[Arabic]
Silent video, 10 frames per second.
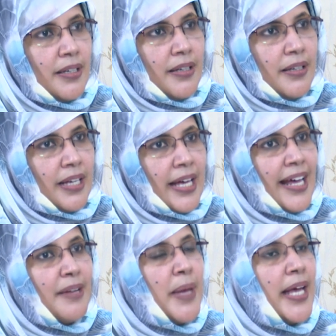القرار
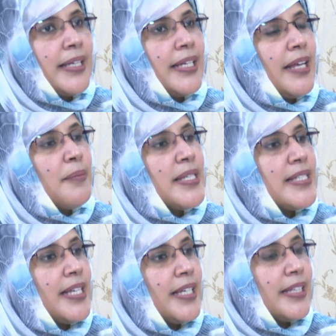مع أننا ما
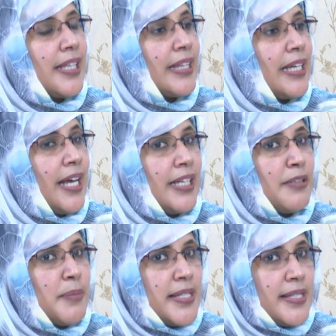زلنا نتطلع
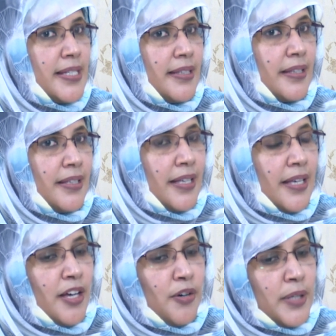للمزيد
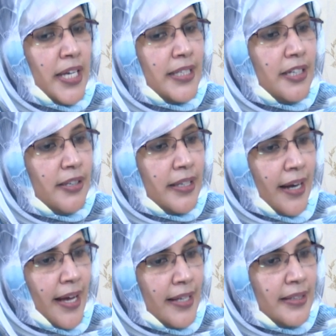هنالك
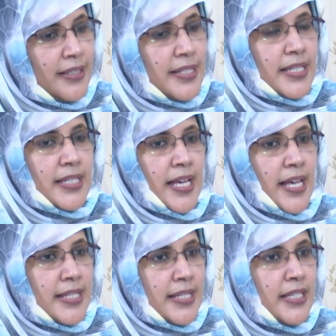إرادة
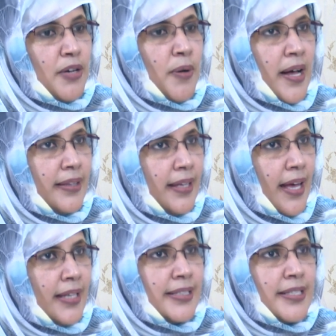سياسية واضحة
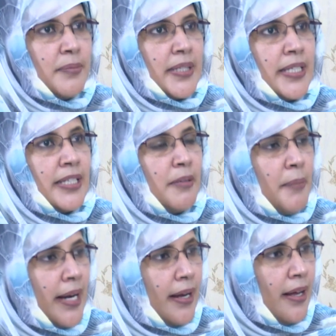لتمكين
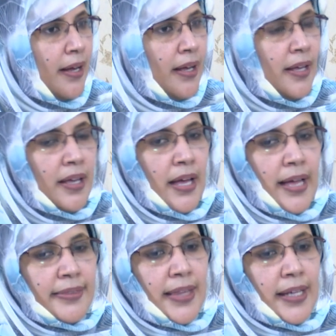المرأة عن
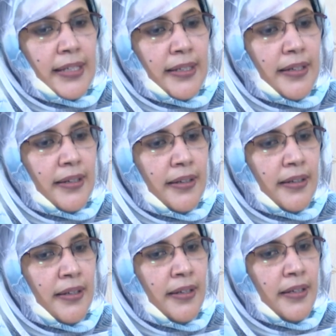طريق
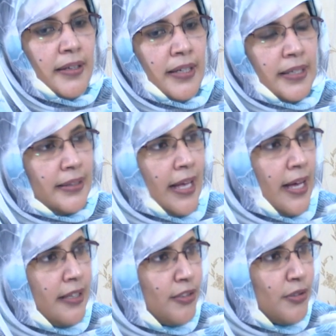آه، إعطاها
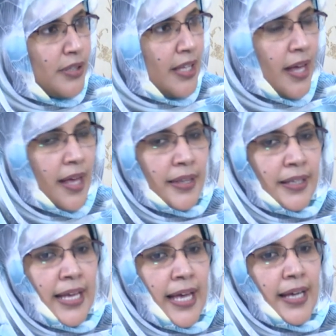الكوتا هذه
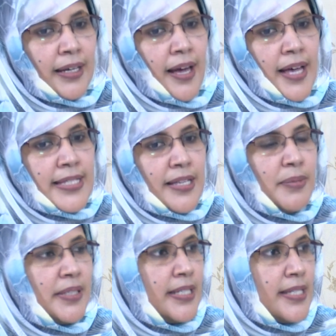اللائحة الخاصة
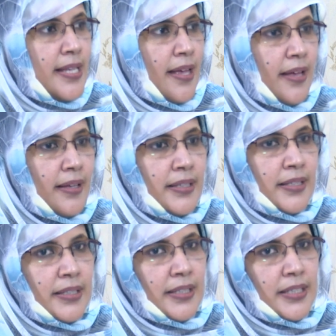بالنساء
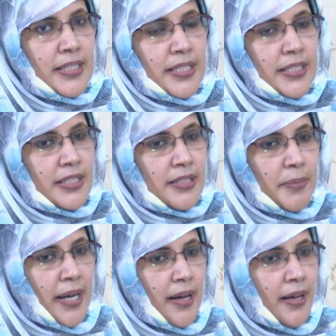لعشرين
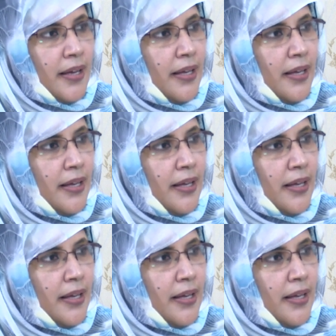امرأة